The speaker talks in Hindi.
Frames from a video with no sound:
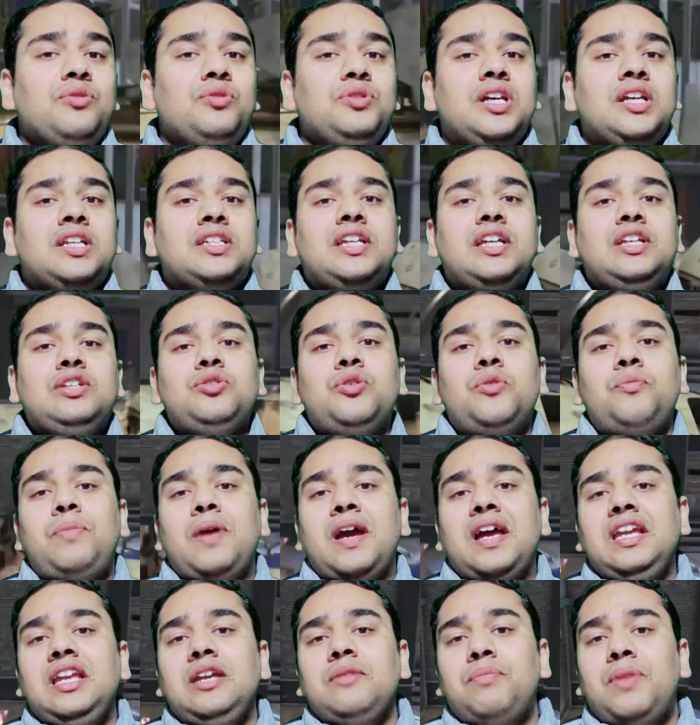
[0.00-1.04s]
यूजर्स हैं जो
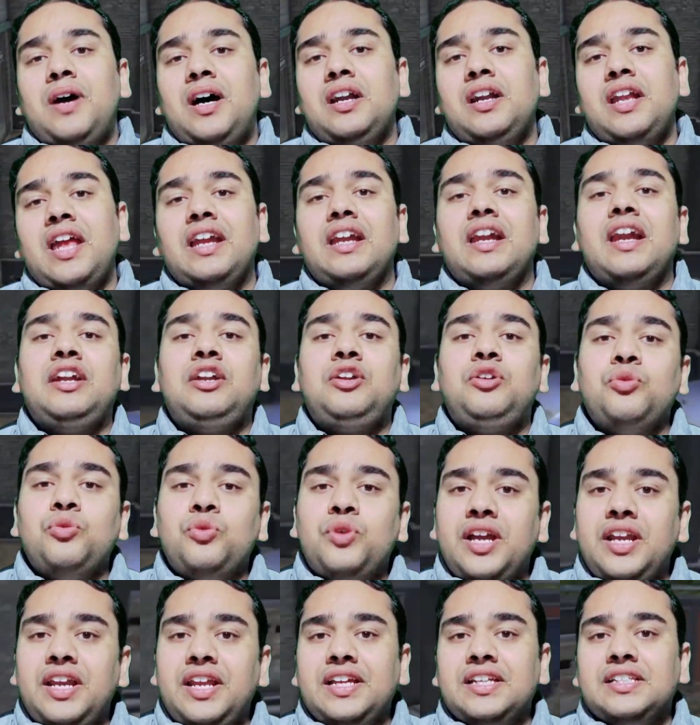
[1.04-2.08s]
पहली बार डाइंग लाइट
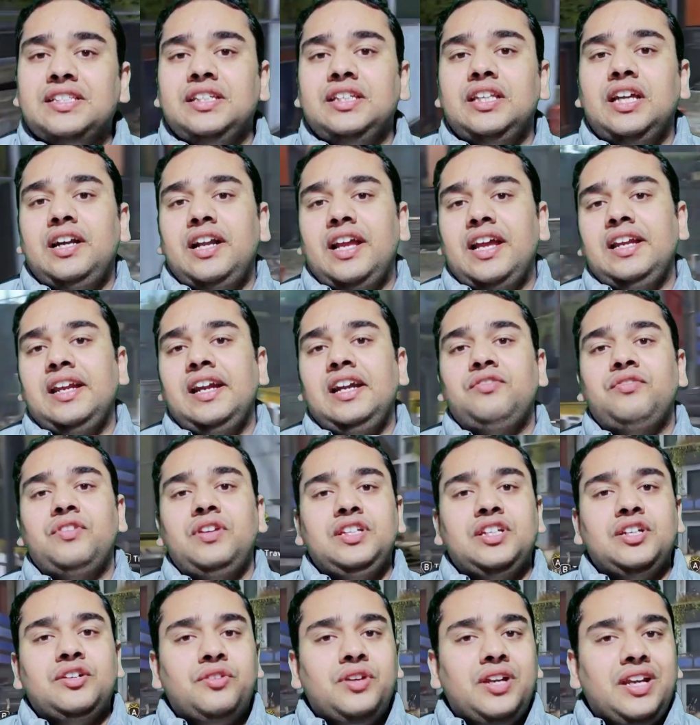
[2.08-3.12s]
टू खेलेंगे सीधा डाइंग लाइट
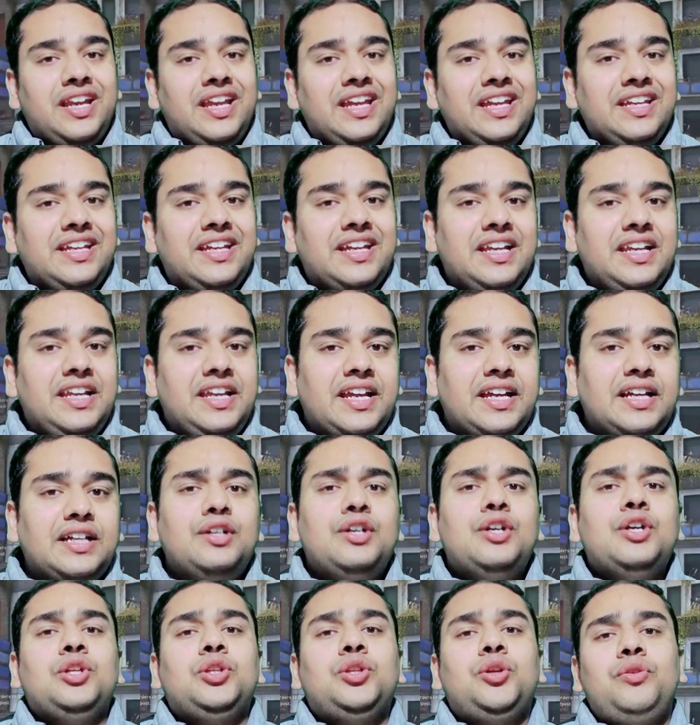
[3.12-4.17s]
वन जिन्होंने नहीं खेली है
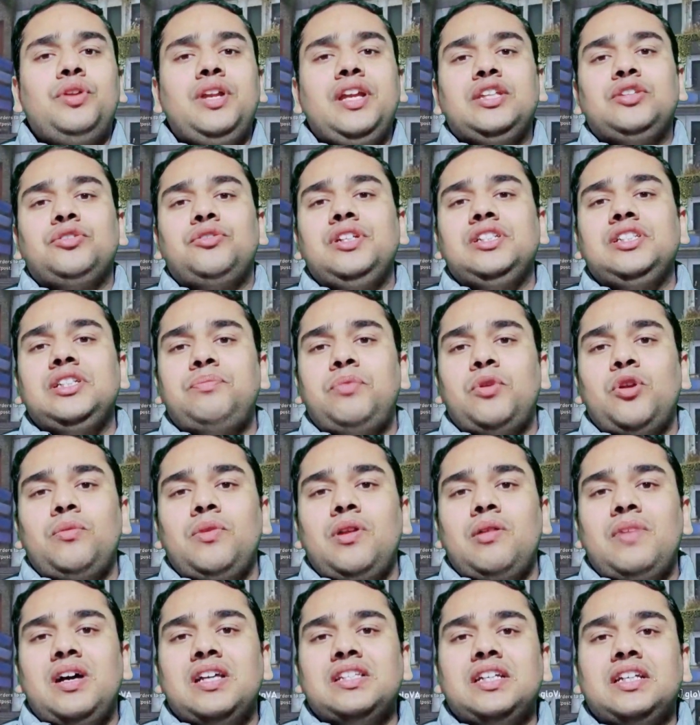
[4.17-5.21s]
तो उन्हें थोड़ी सी
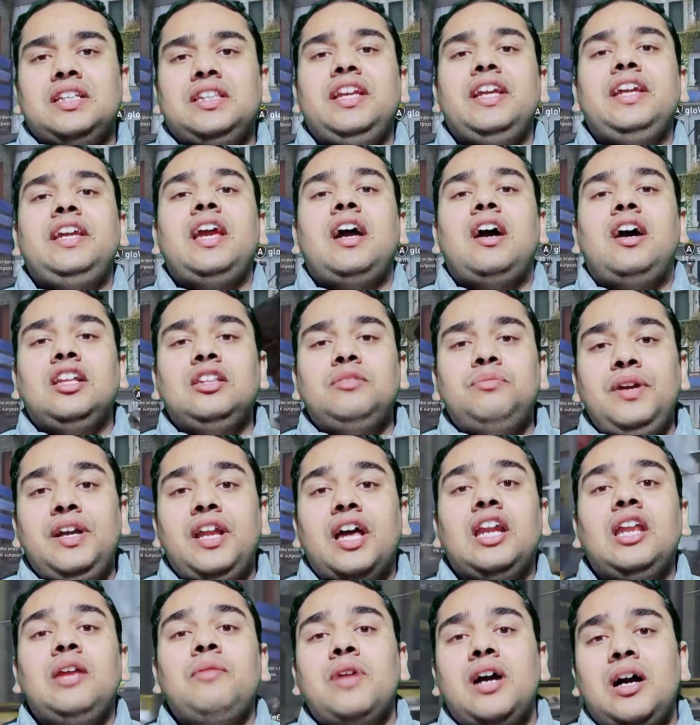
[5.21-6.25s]
प्रॉब्लम आ सकती है कि हाथ
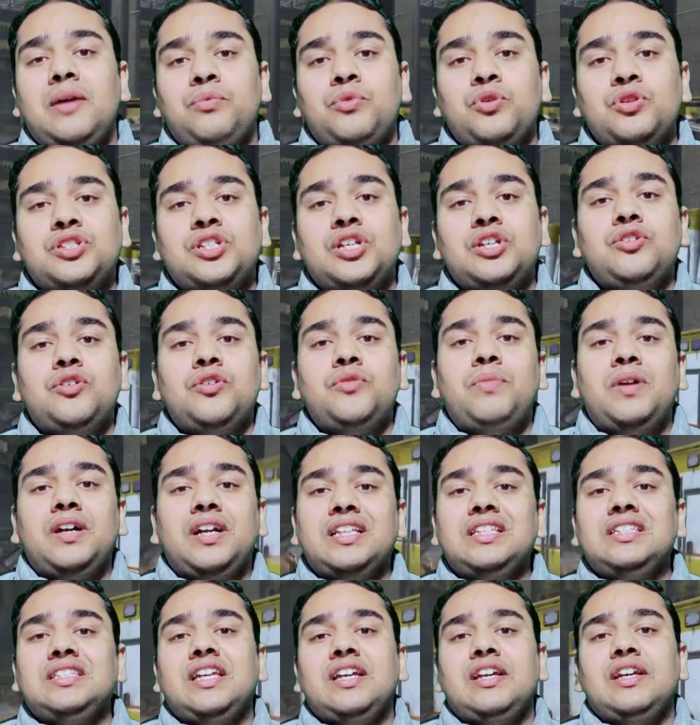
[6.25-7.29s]
बिठाने में आपको इसके जो
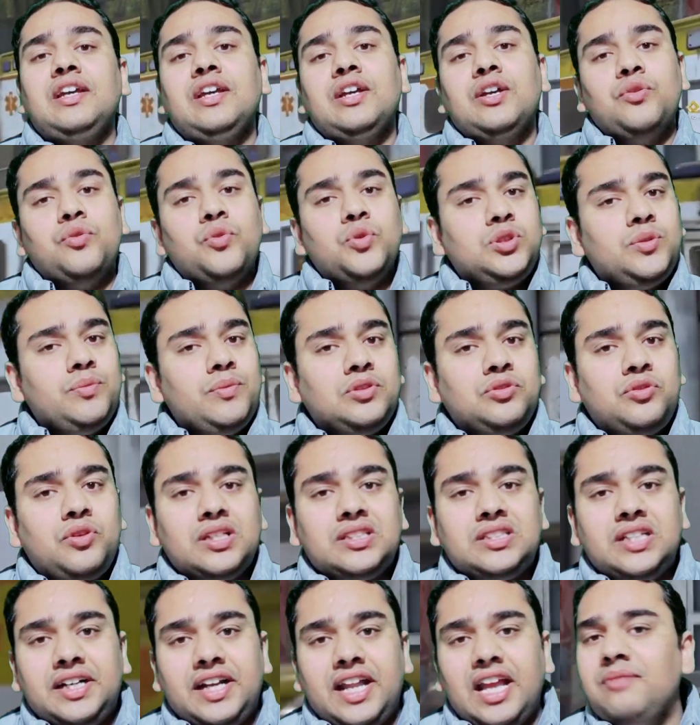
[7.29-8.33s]
बटन्स हैं उसमें
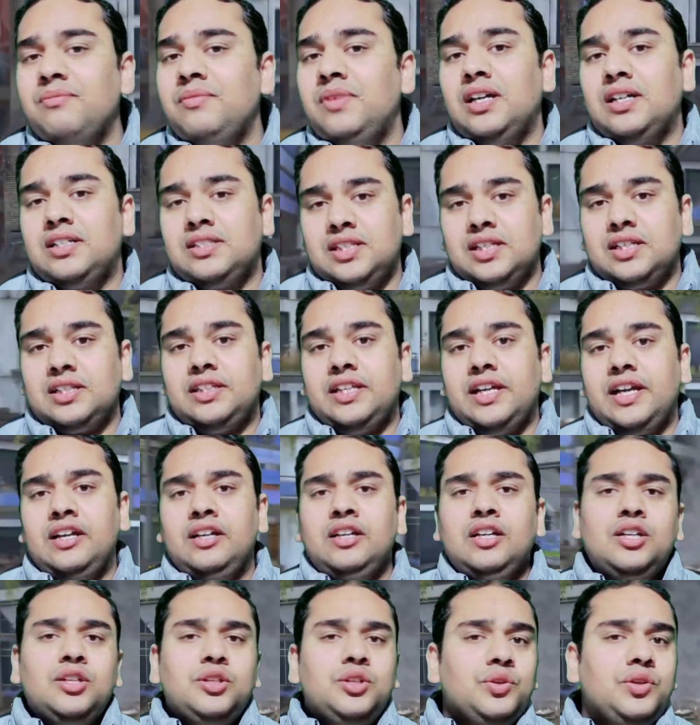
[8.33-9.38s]
थोड़ा सा टाइम लग सकता है
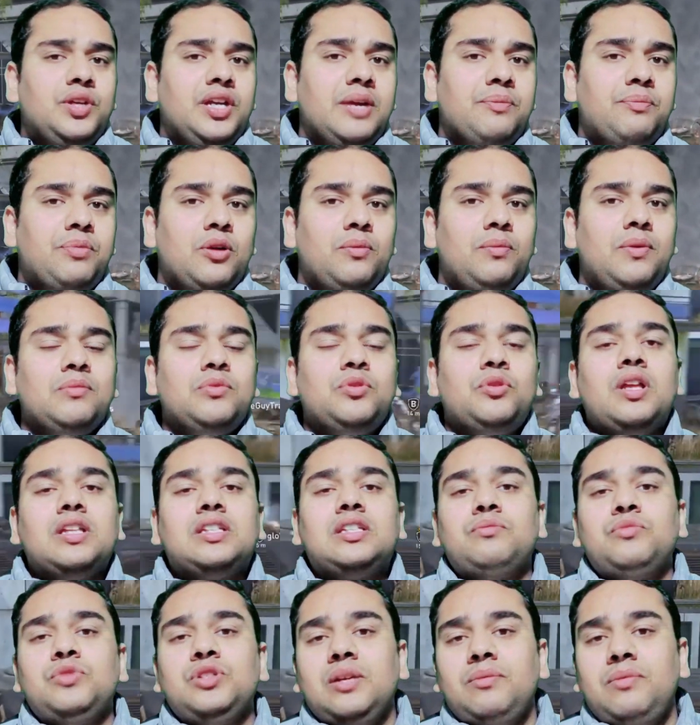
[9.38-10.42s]
क्योंकि ये प्रॉब्लम थोड़ा
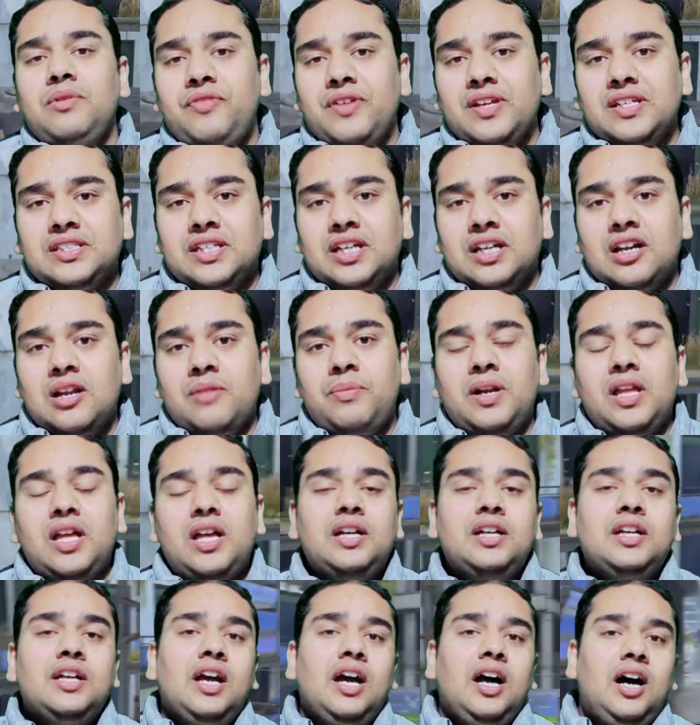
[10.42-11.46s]
सा मुझे भी फेस करना
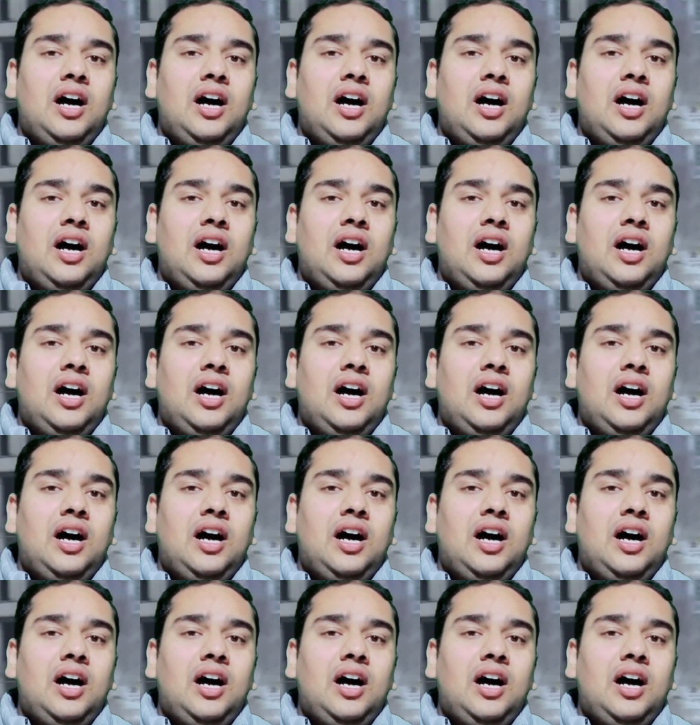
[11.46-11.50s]
पड़ा